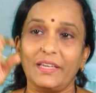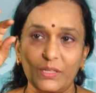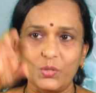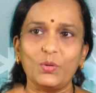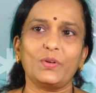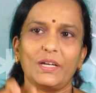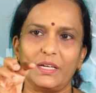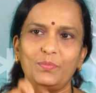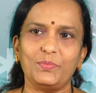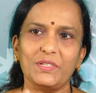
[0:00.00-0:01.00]
ఏదో ఒక
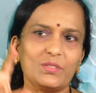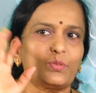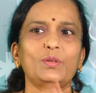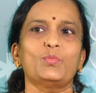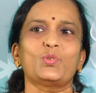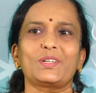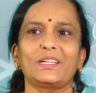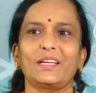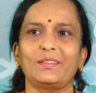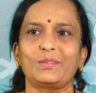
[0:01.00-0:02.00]
హెల్ప్ తీసుకొని
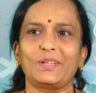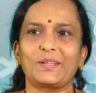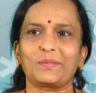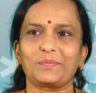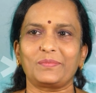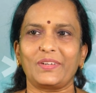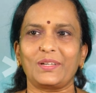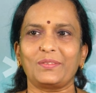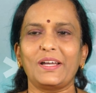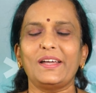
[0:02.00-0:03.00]
మోషన్కి వెళ్తున్నారు
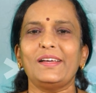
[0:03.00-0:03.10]
వాళ్ళు